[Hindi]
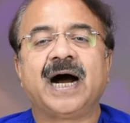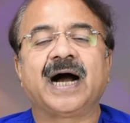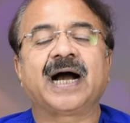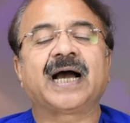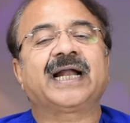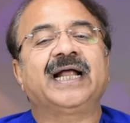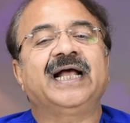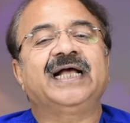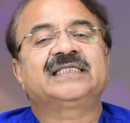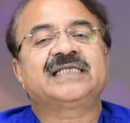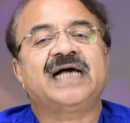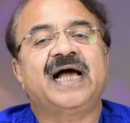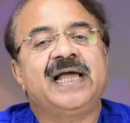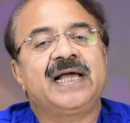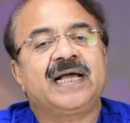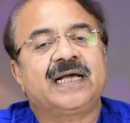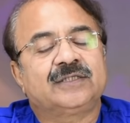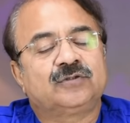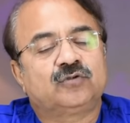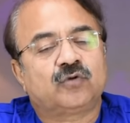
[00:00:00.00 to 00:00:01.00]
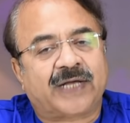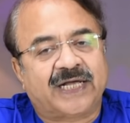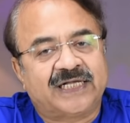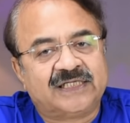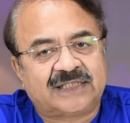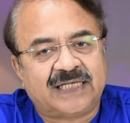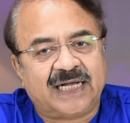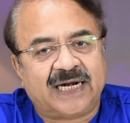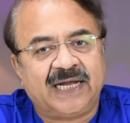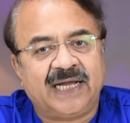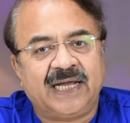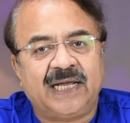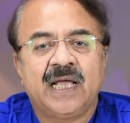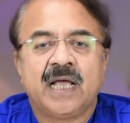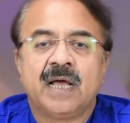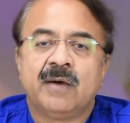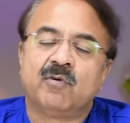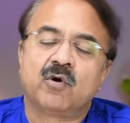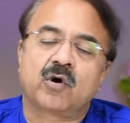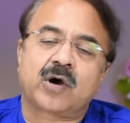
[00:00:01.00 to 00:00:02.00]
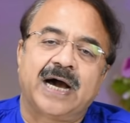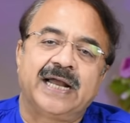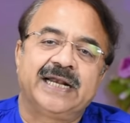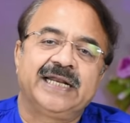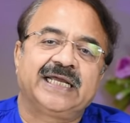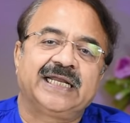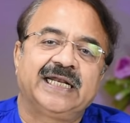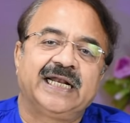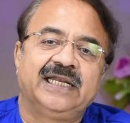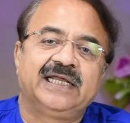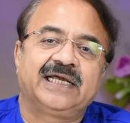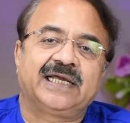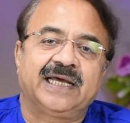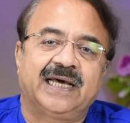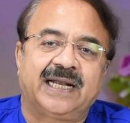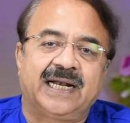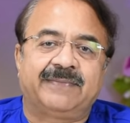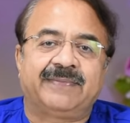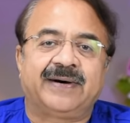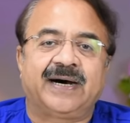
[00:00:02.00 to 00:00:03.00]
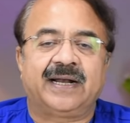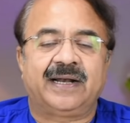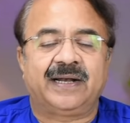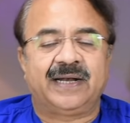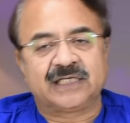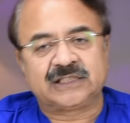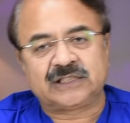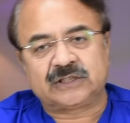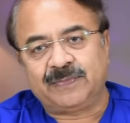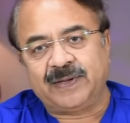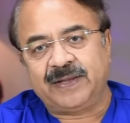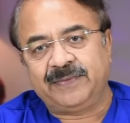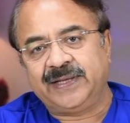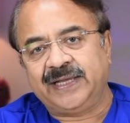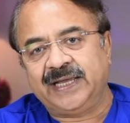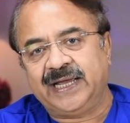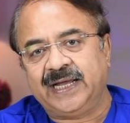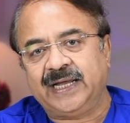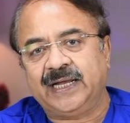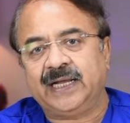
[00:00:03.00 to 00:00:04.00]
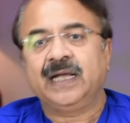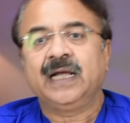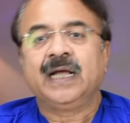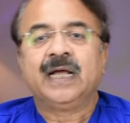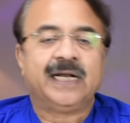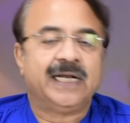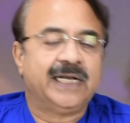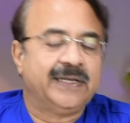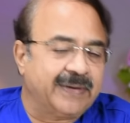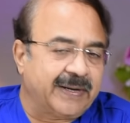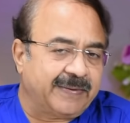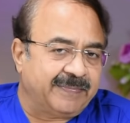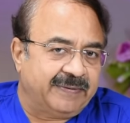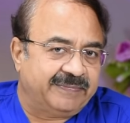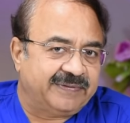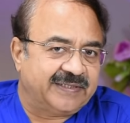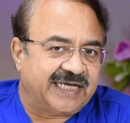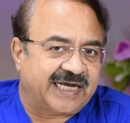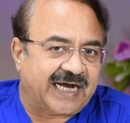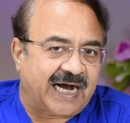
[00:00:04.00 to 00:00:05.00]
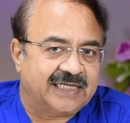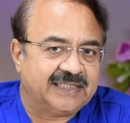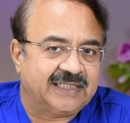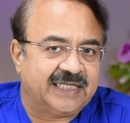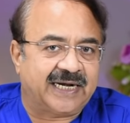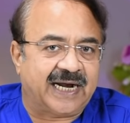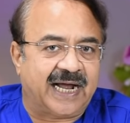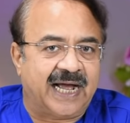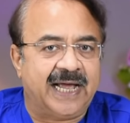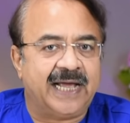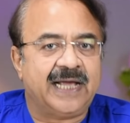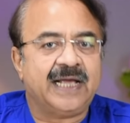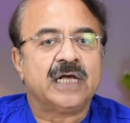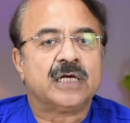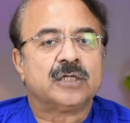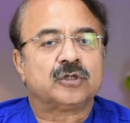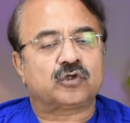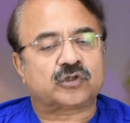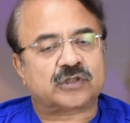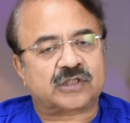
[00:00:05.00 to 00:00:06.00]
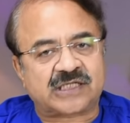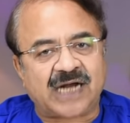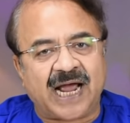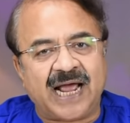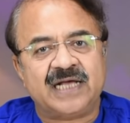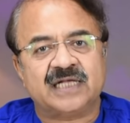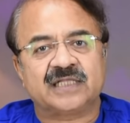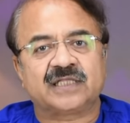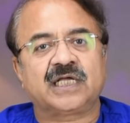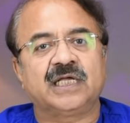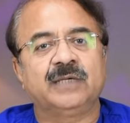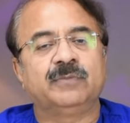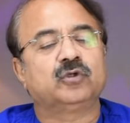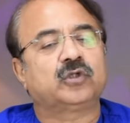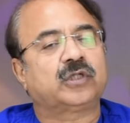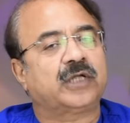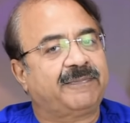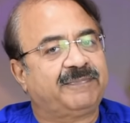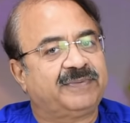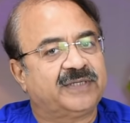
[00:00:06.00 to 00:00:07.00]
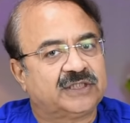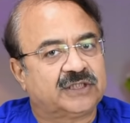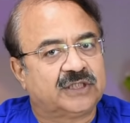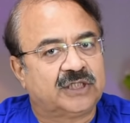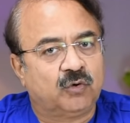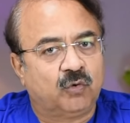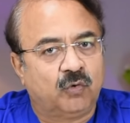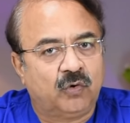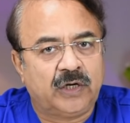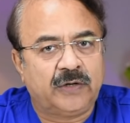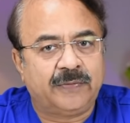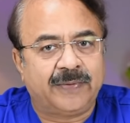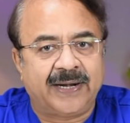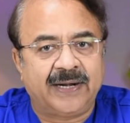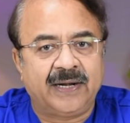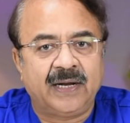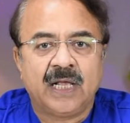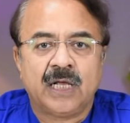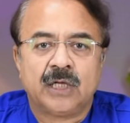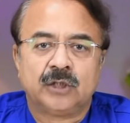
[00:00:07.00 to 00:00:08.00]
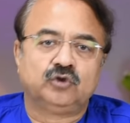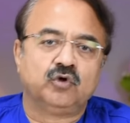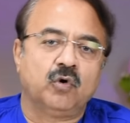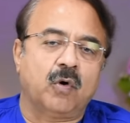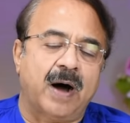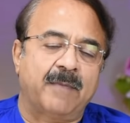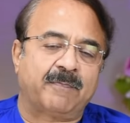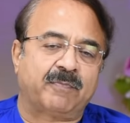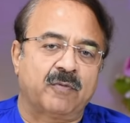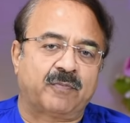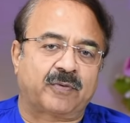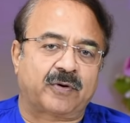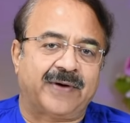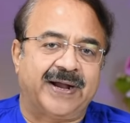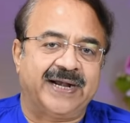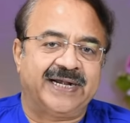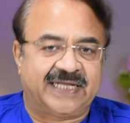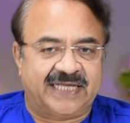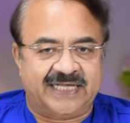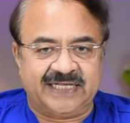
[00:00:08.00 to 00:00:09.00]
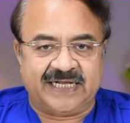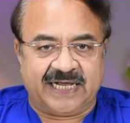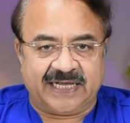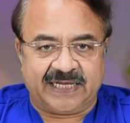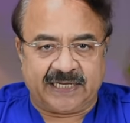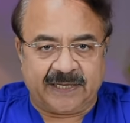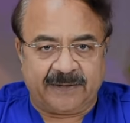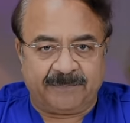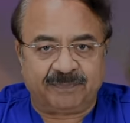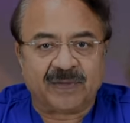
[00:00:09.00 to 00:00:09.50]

अगर ऐसा है कि जो कैंसर है वो खाने की नली के अलावा लंग्स में भी है लिवर में भी दिखाई दे रहा है तो शायद कीमोथेरेपी इज़ दी ओनली वन जो आपको प्रोवाइड की जाएगी